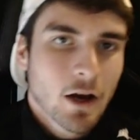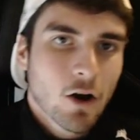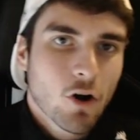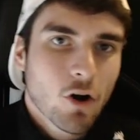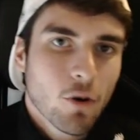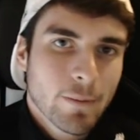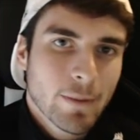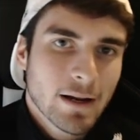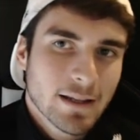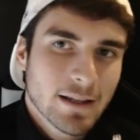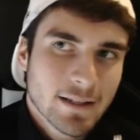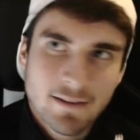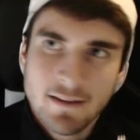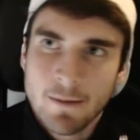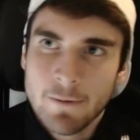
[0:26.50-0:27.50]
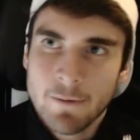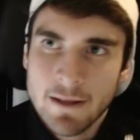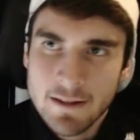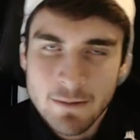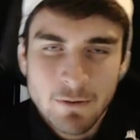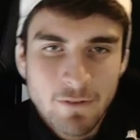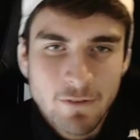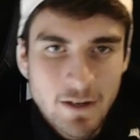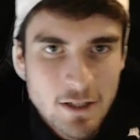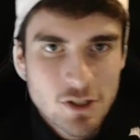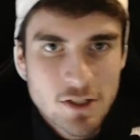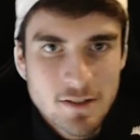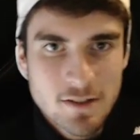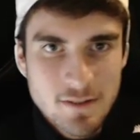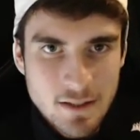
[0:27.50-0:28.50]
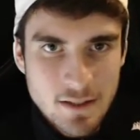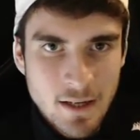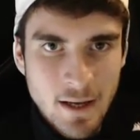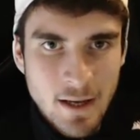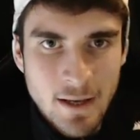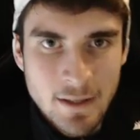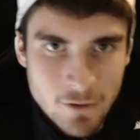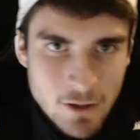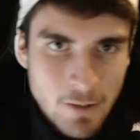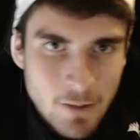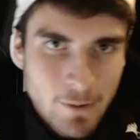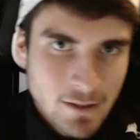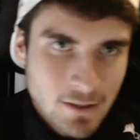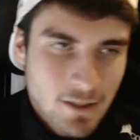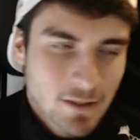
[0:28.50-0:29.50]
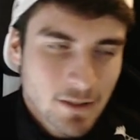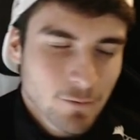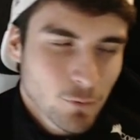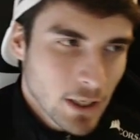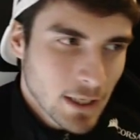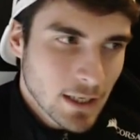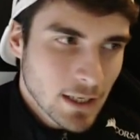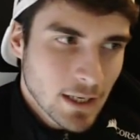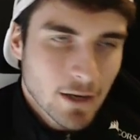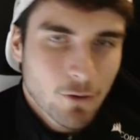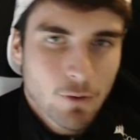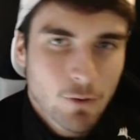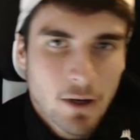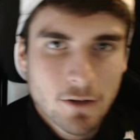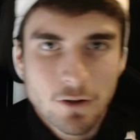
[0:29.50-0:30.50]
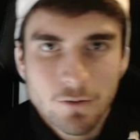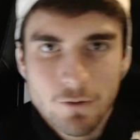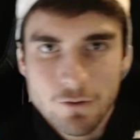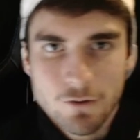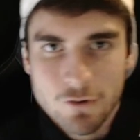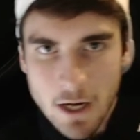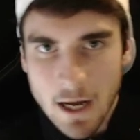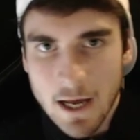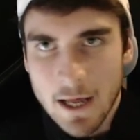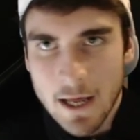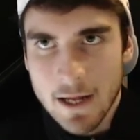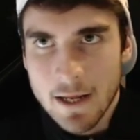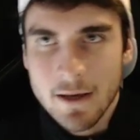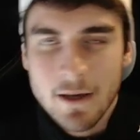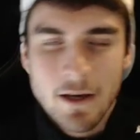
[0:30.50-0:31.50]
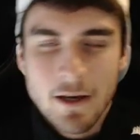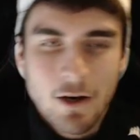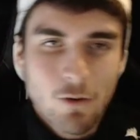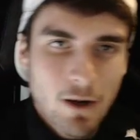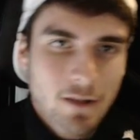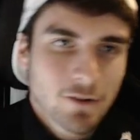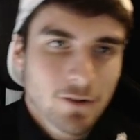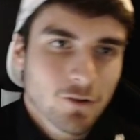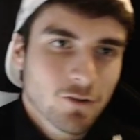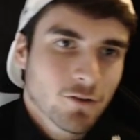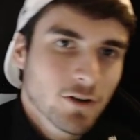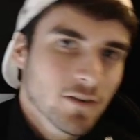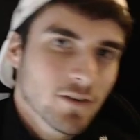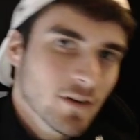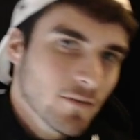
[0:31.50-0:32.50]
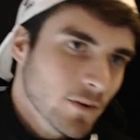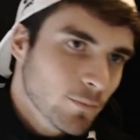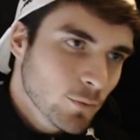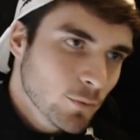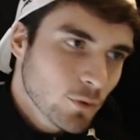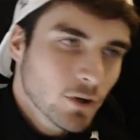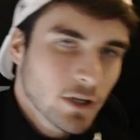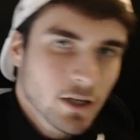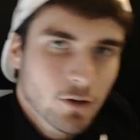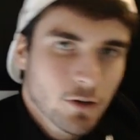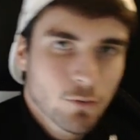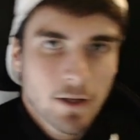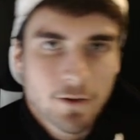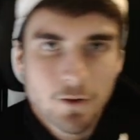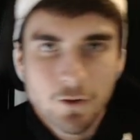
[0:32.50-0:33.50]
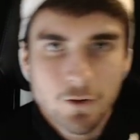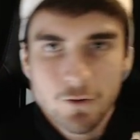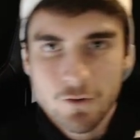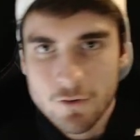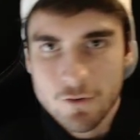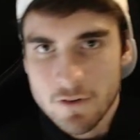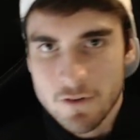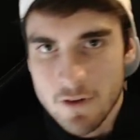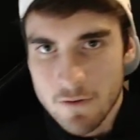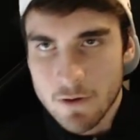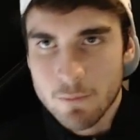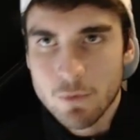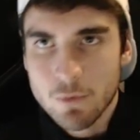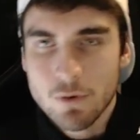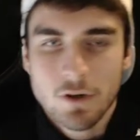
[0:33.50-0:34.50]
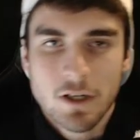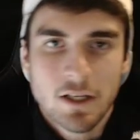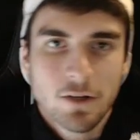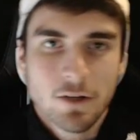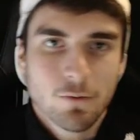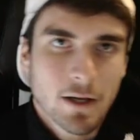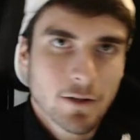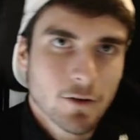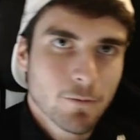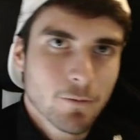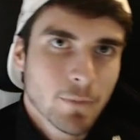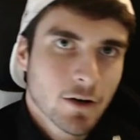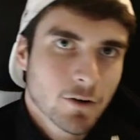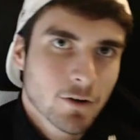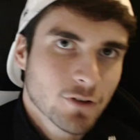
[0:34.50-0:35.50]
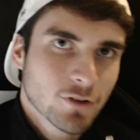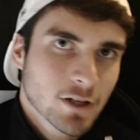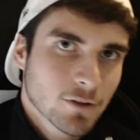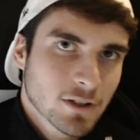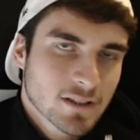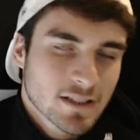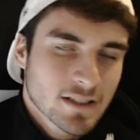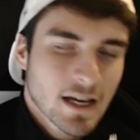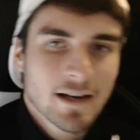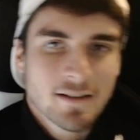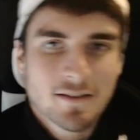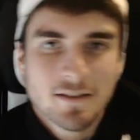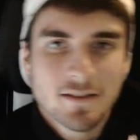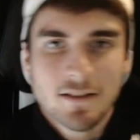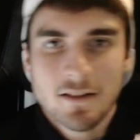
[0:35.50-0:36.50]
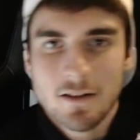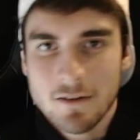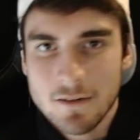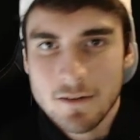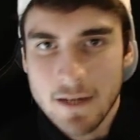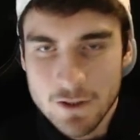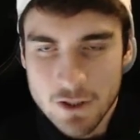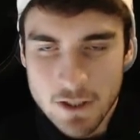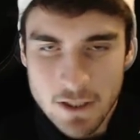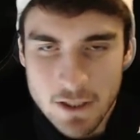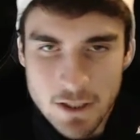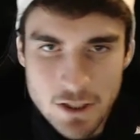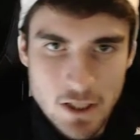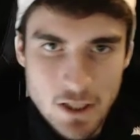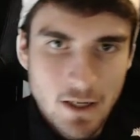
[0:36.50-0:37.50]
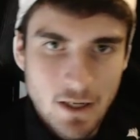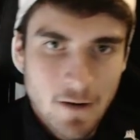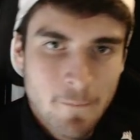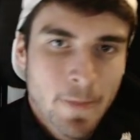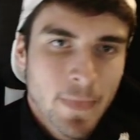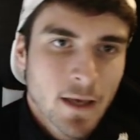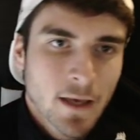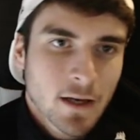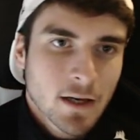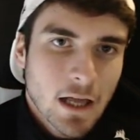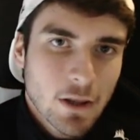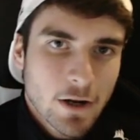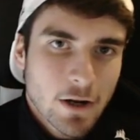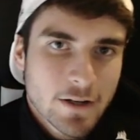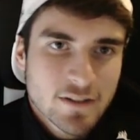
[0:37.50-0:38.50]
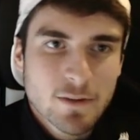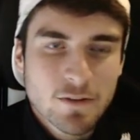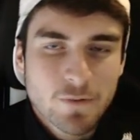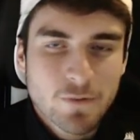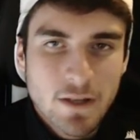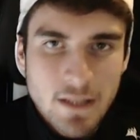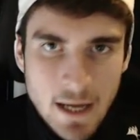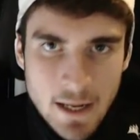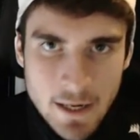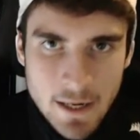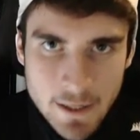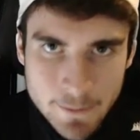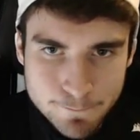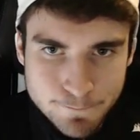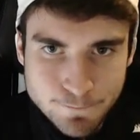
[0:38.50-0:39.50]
come maledettamente mi vado a gestire io le partite di VL, quando devo giocare, quando ci sono i server buoni, quando non ci sono i server buoni, quando becco i giocatori scarsi, eccetera, eccetera. Allora, iniziamo a sfatare